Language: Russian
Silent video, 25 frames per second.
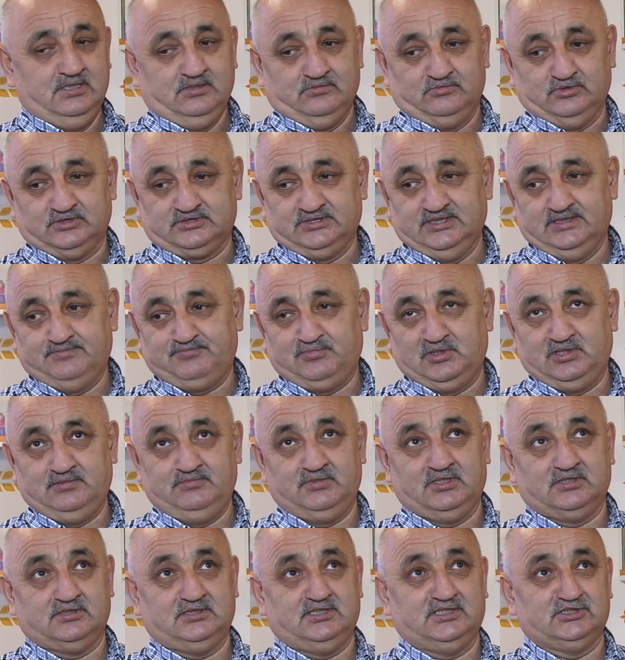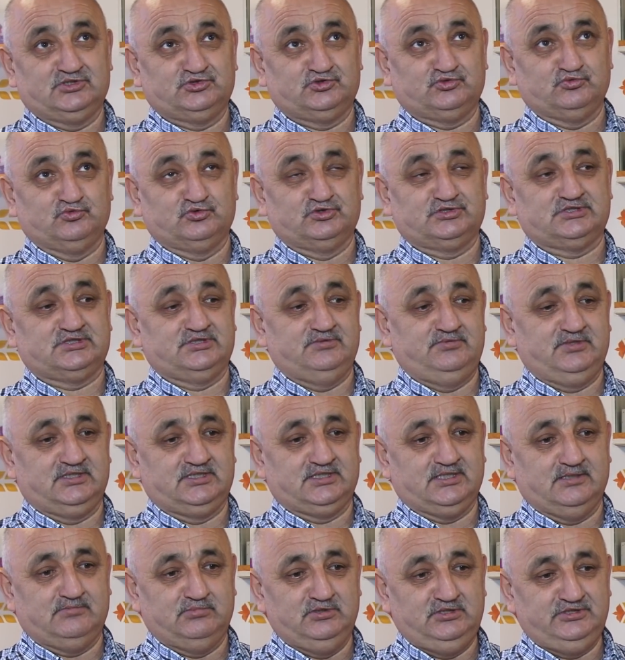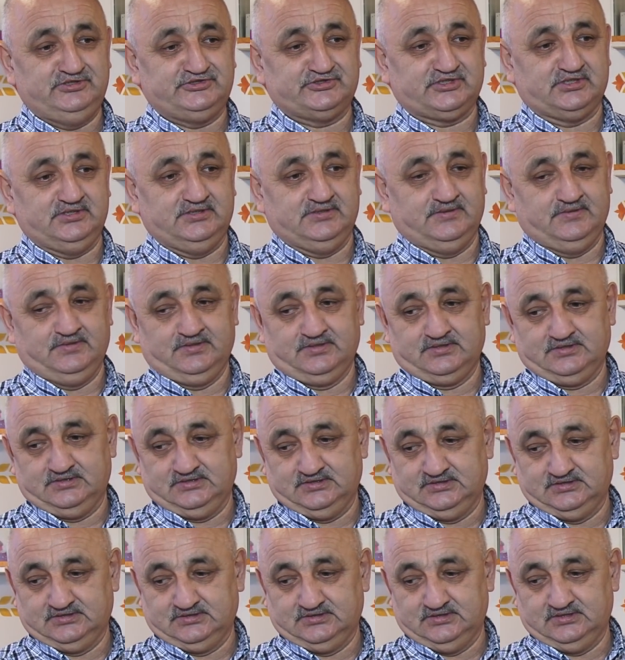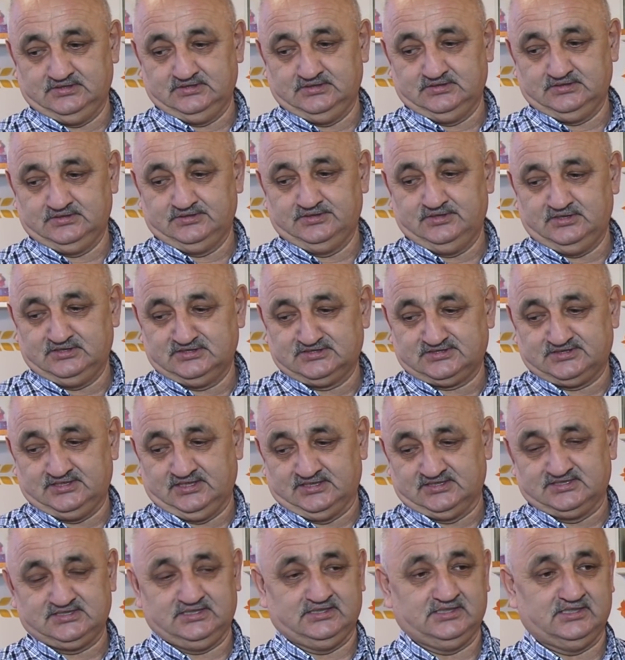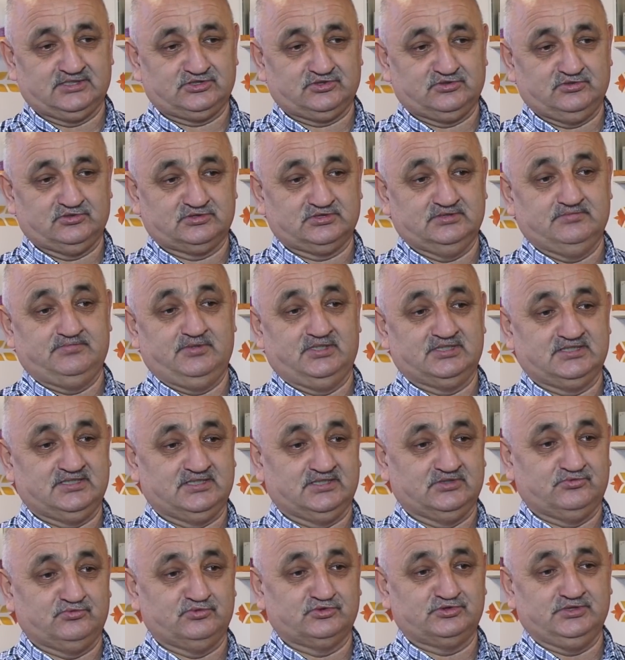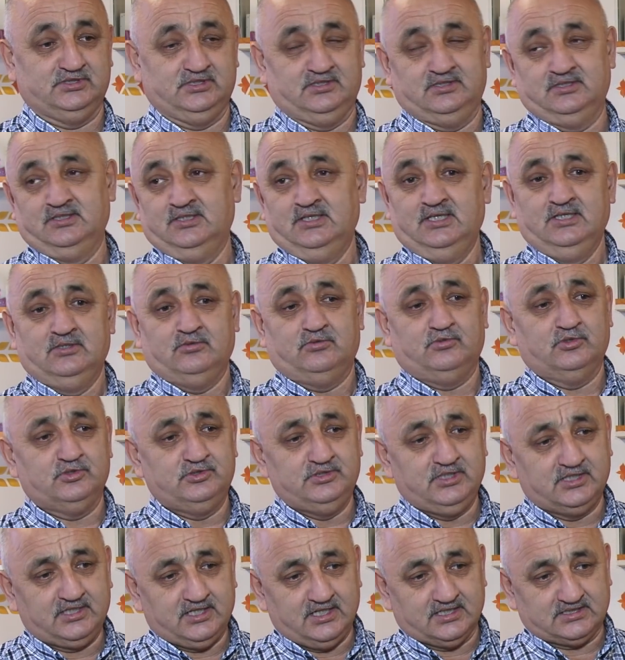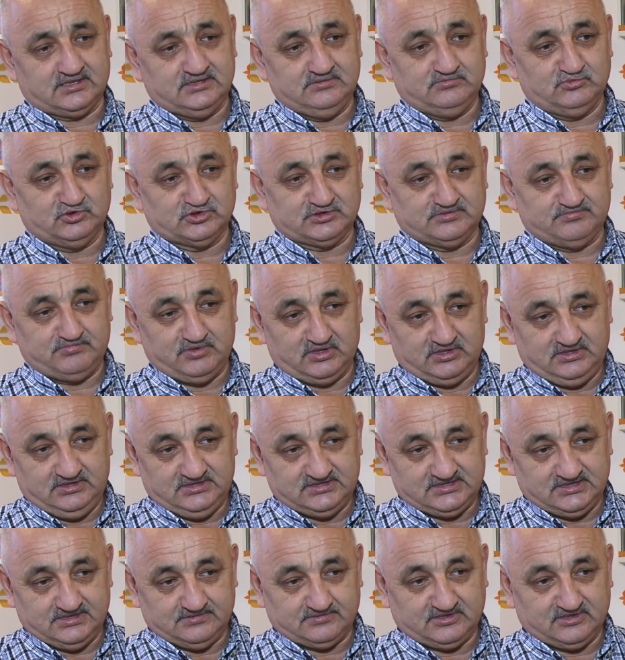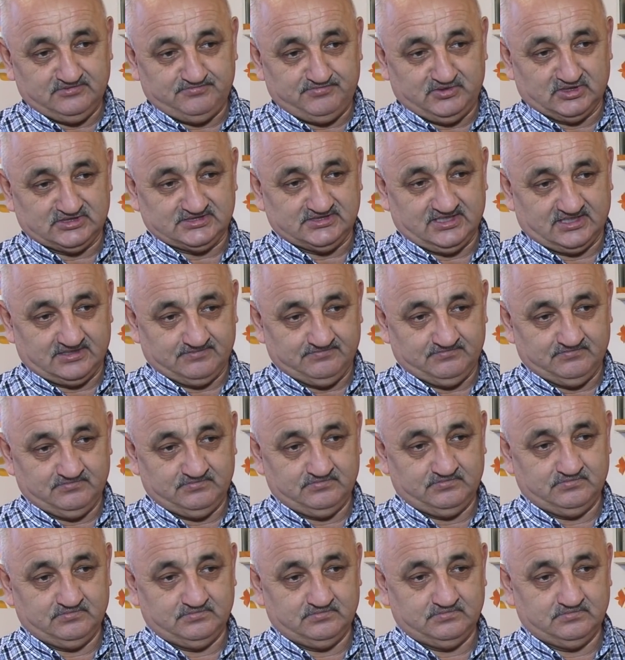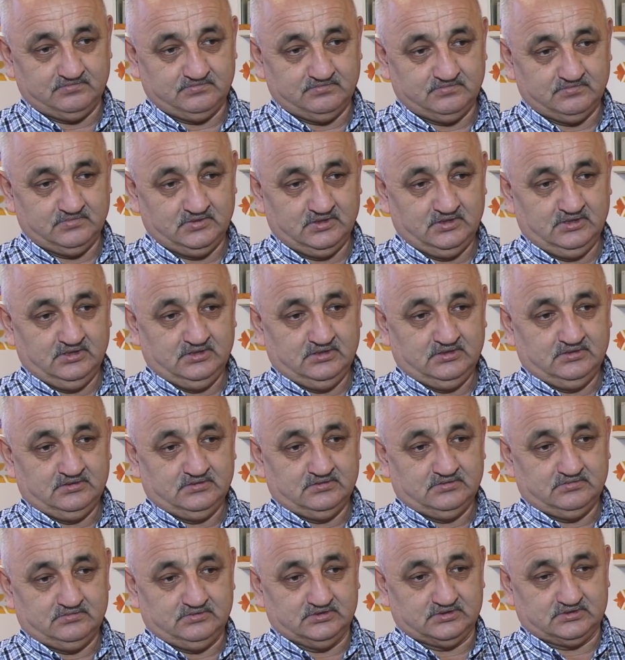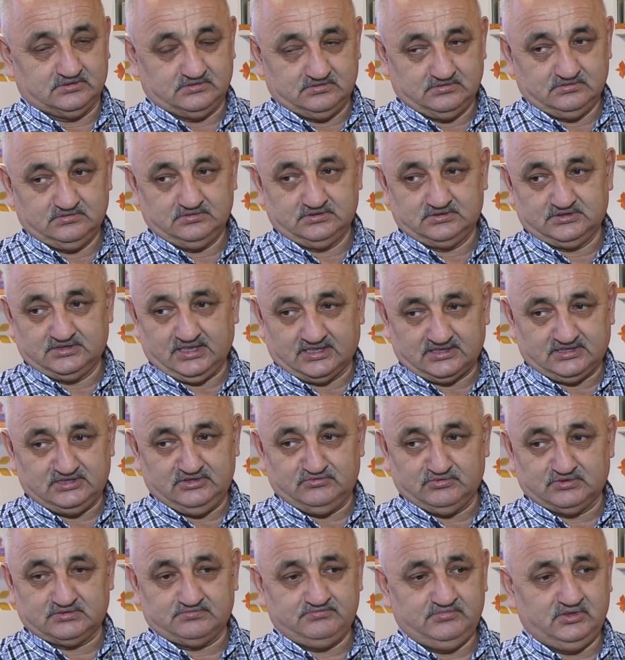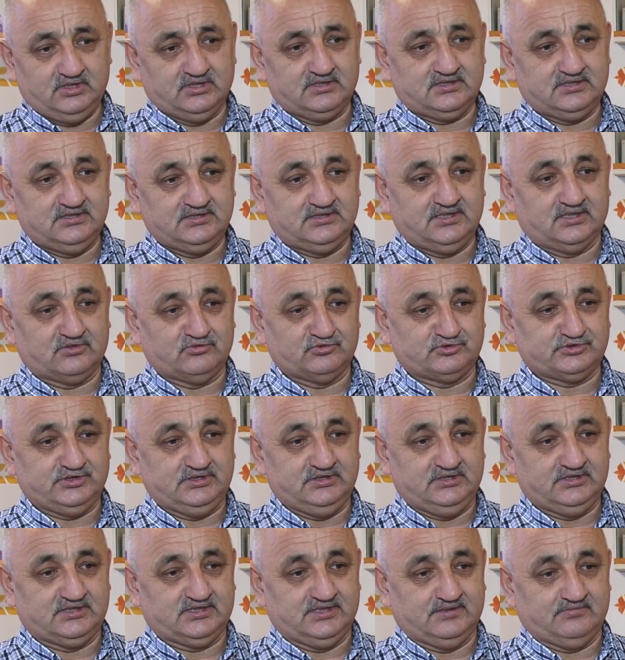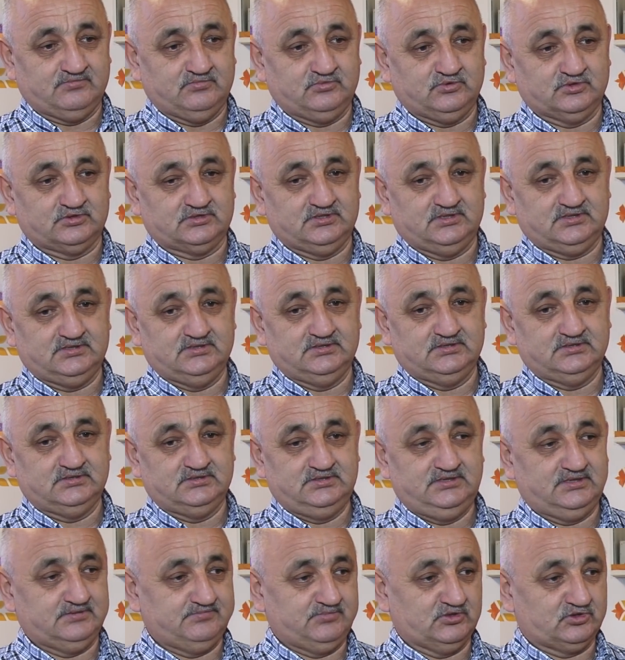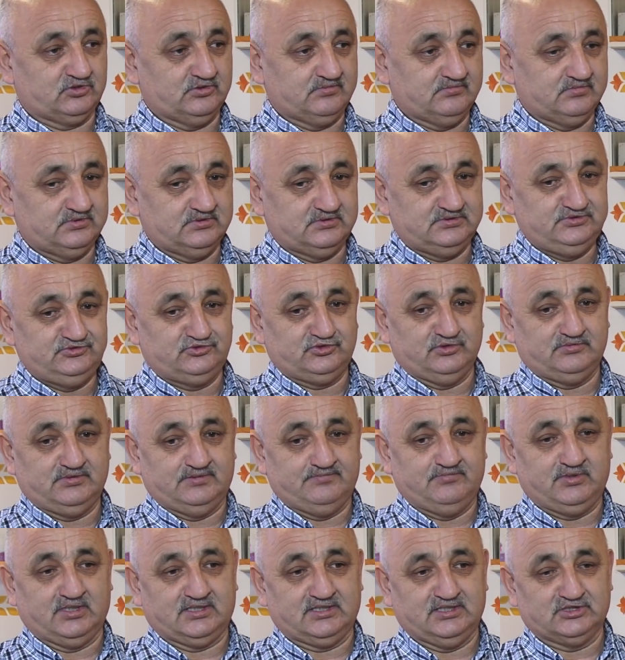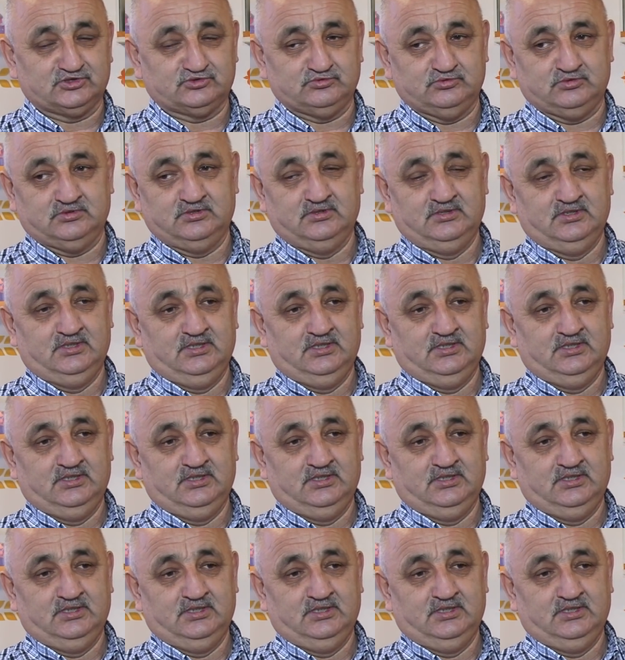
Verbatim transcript: Вот, например, отсутствие таблички э, станции насоса пожаротушения, он никак не может принести к пожарам. Вот э, такие вот мелкие нарушения, там, вот, э, я потом еще вам покажу.